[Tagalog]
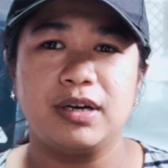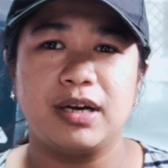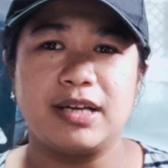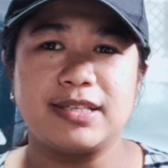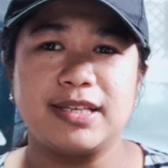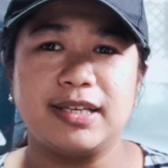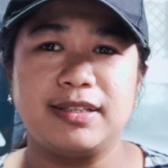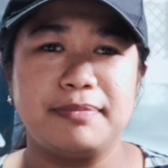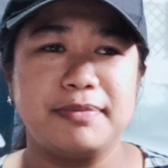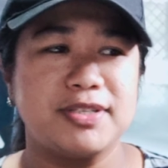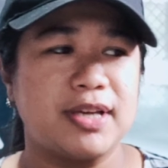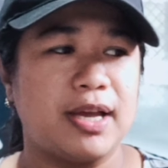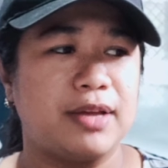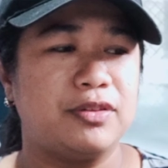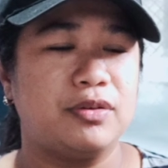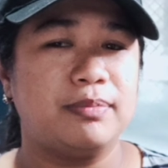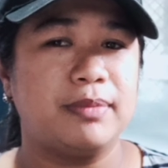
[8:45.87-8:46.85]
Kasi hindi
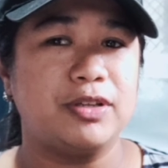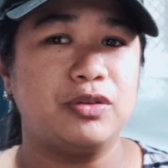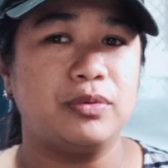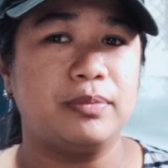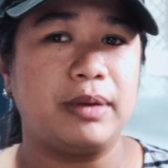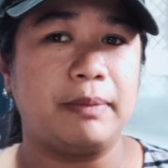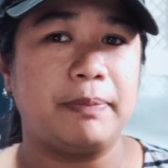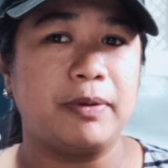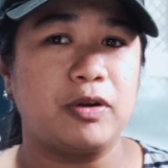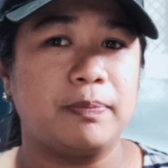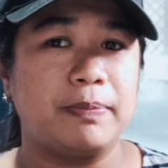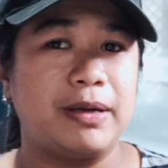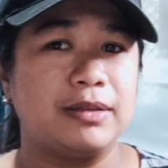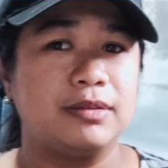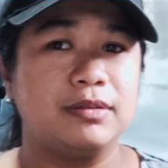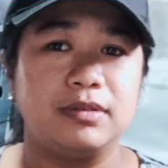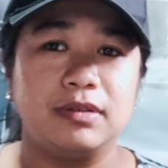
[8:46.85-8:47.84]
masyadong madumi. Pero
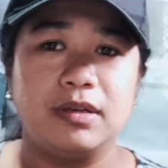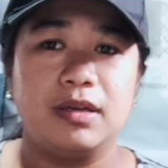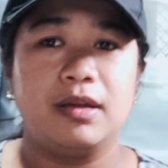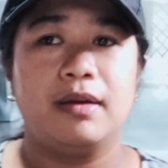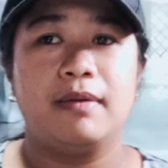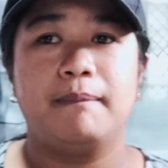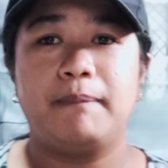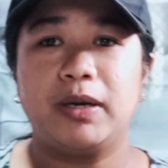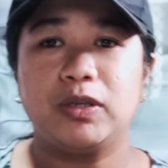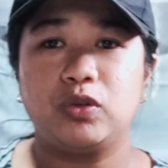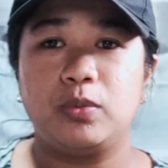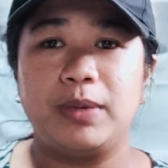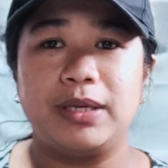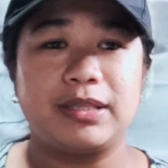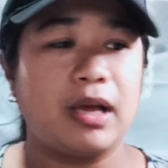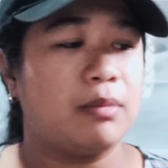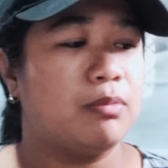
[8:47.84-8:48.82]
pag, pag
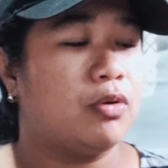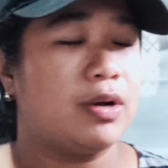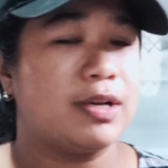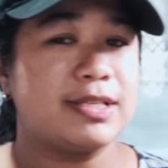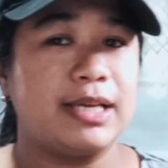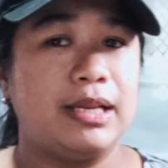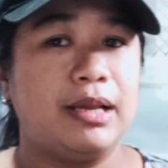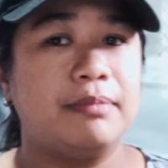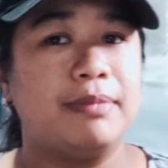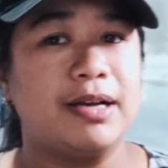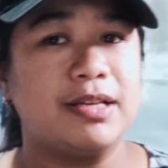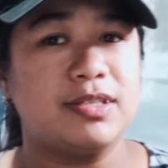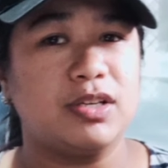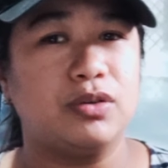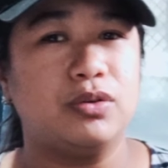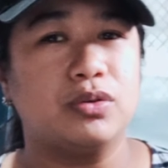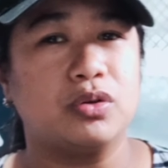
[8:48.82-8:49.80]
tumatakbo ka sa labas,
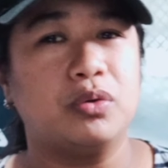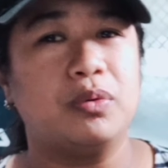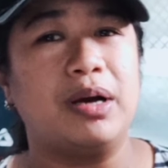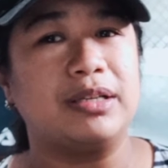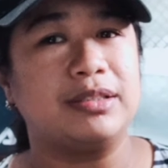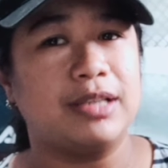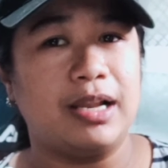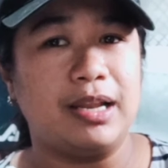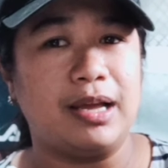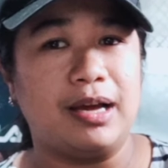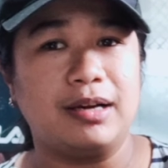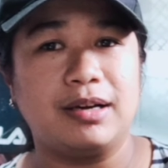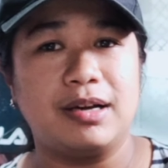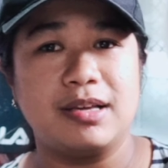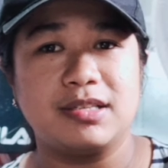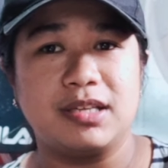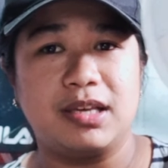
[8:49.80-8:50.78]
siguro wag na lang.
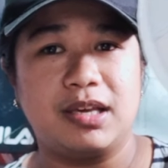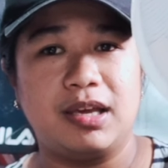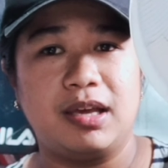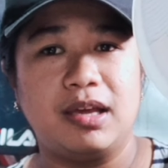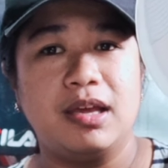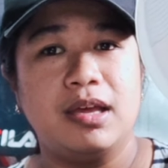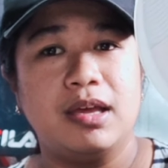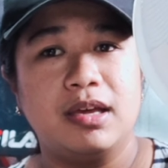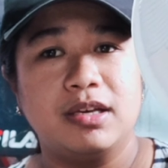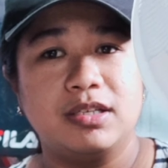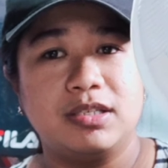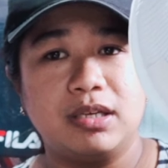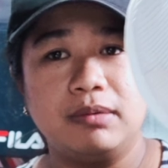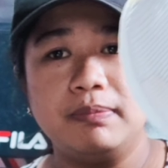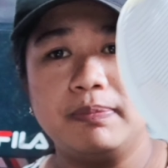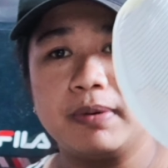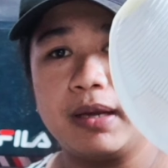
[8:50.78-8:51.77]
Kasi,
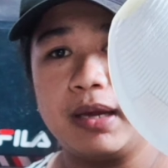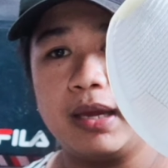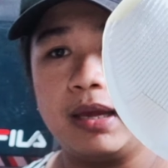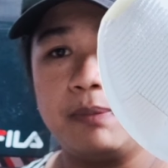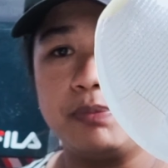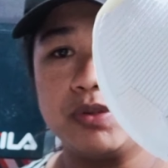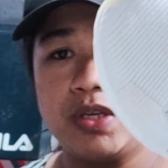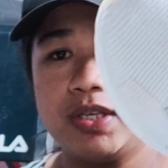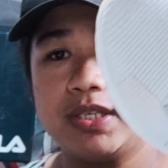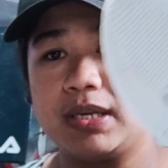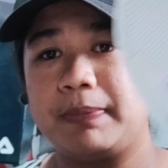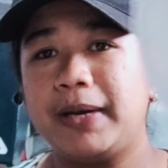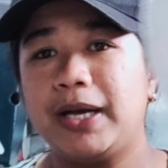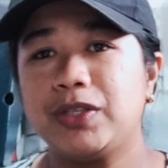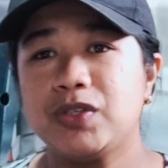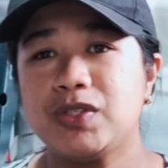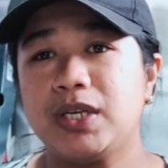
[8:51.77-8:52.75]
syempre, puting
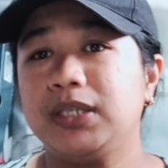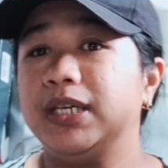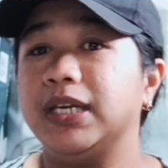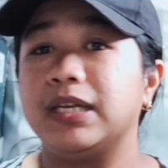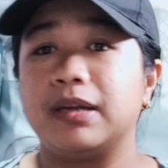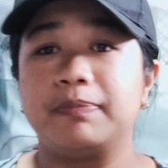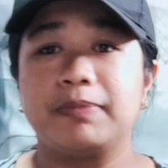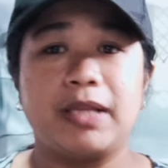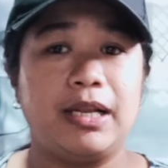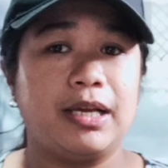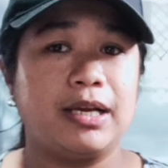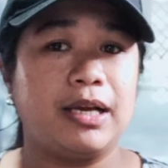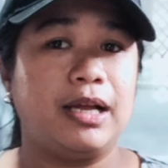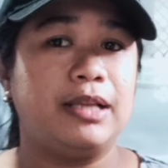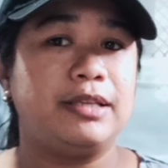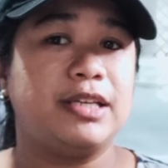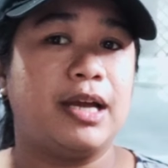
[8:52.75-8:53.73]
sapatos, ang hirap
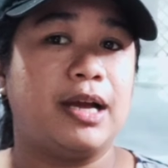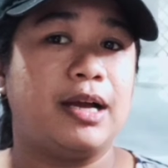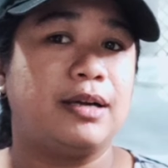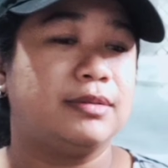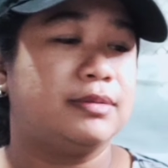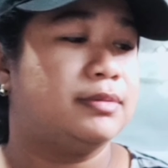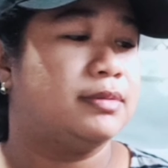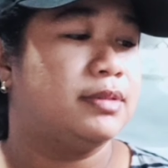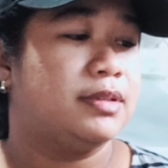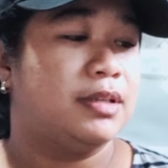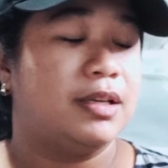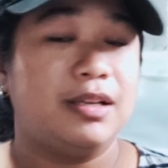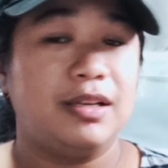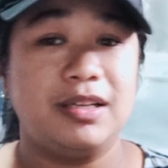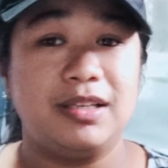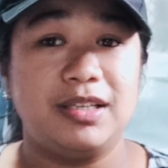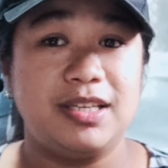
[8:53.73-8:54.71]
talaga niyang
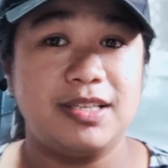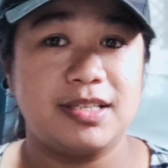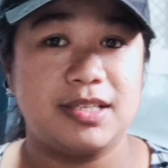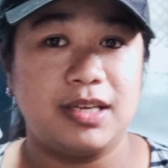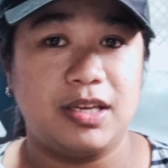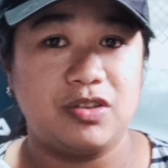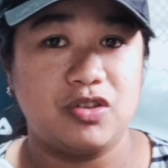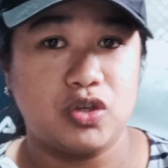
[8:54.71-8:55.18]
linisin.